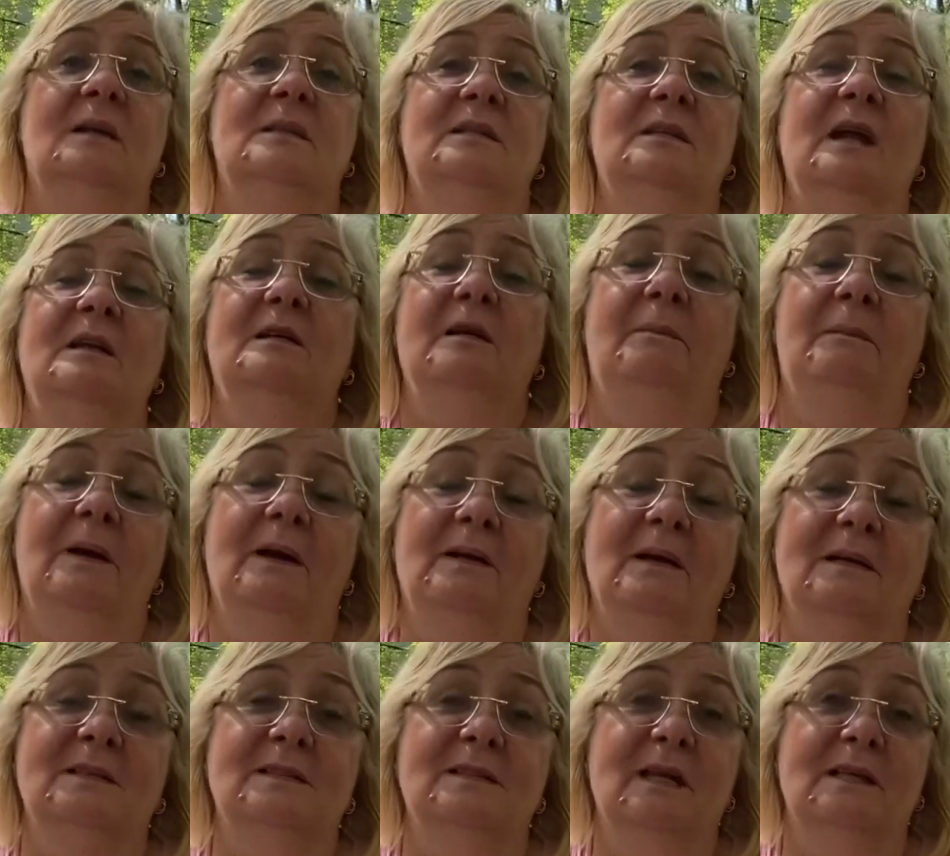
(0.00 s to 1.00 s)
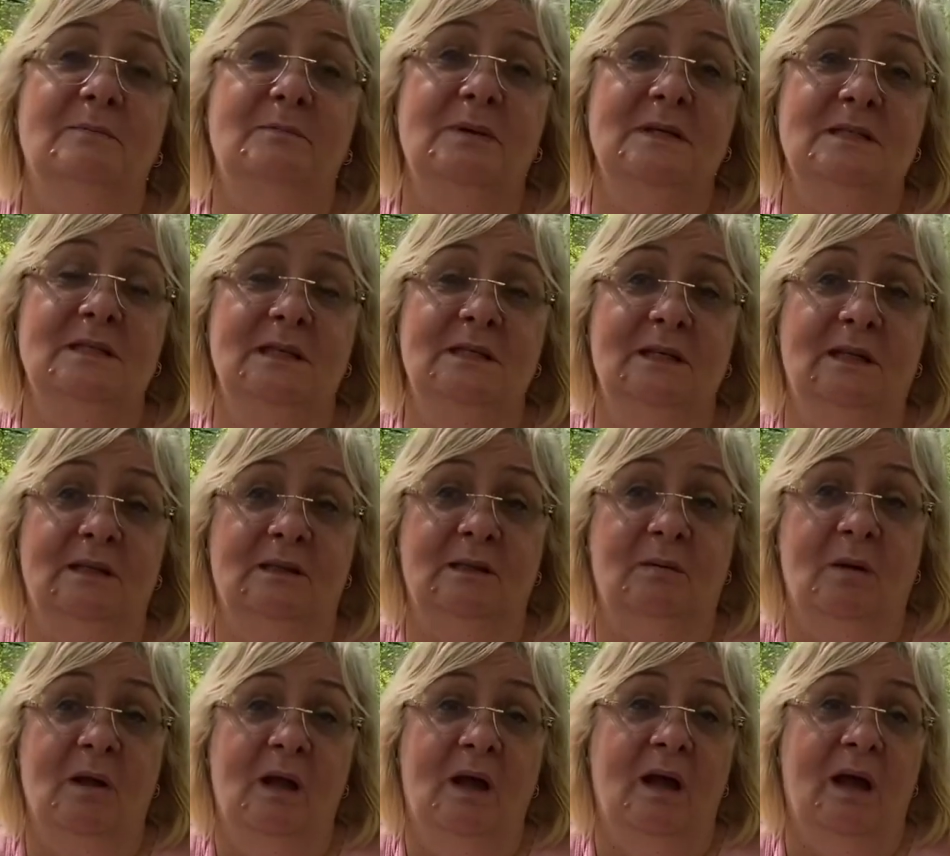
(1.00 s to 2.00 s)
стать, как стать
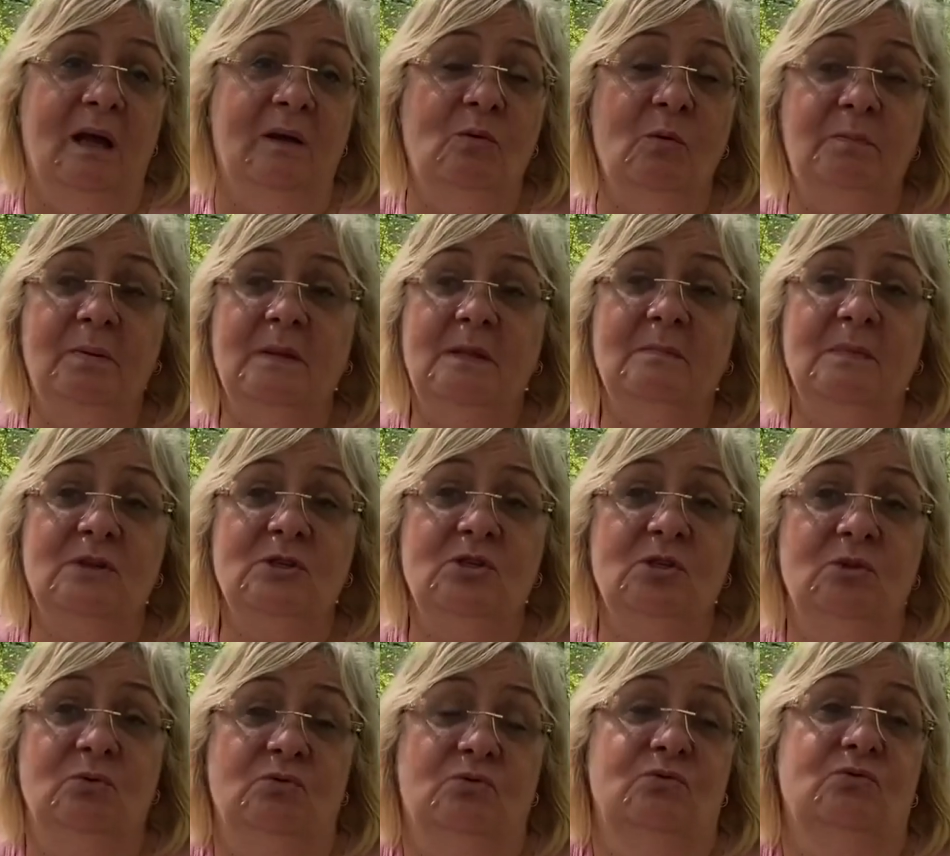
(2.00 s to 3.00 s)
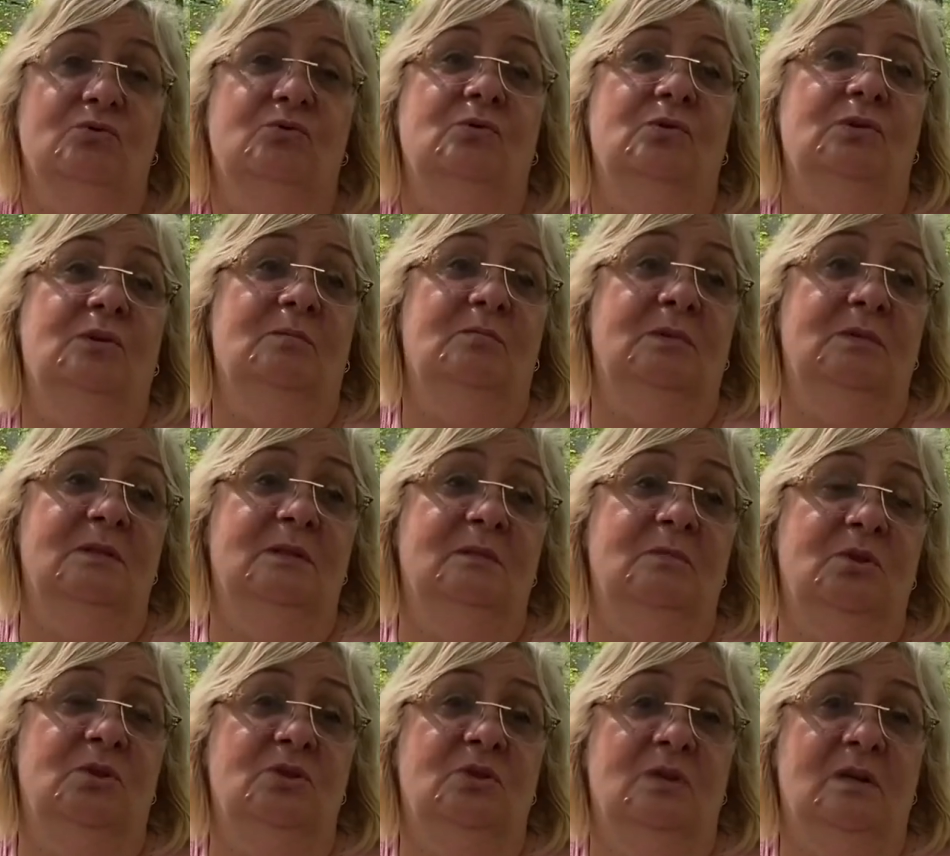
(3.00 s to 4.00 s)
президентом. А купить машину, ну что это за
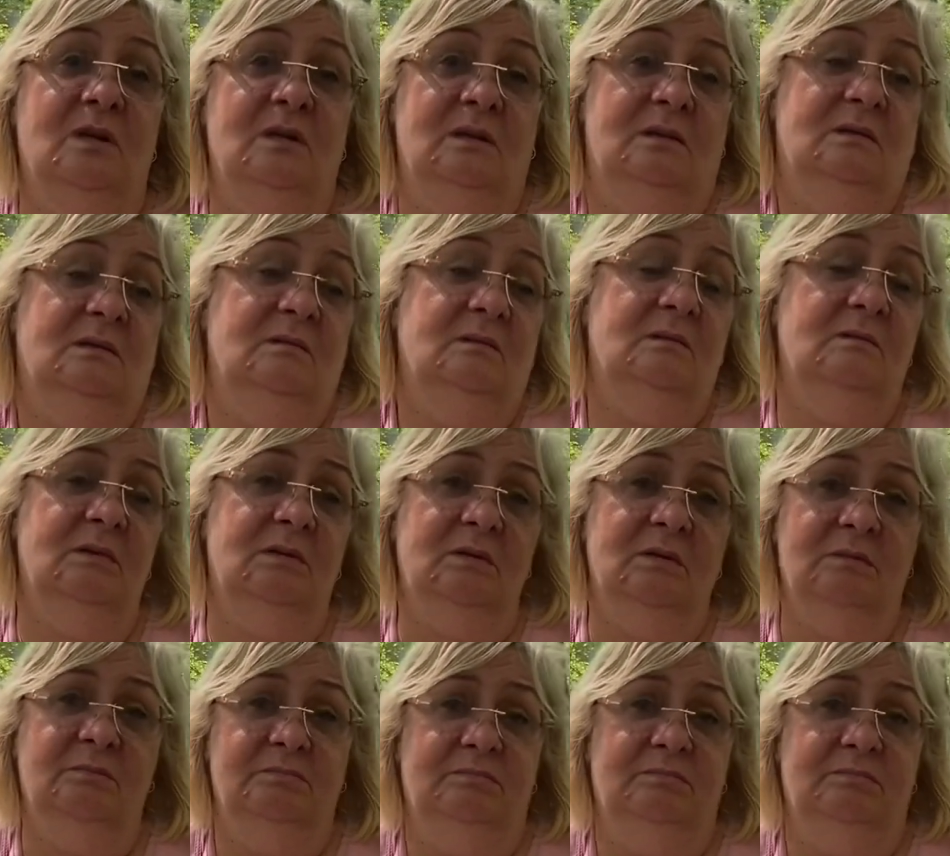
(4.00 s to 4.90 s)
мечта? Это, это...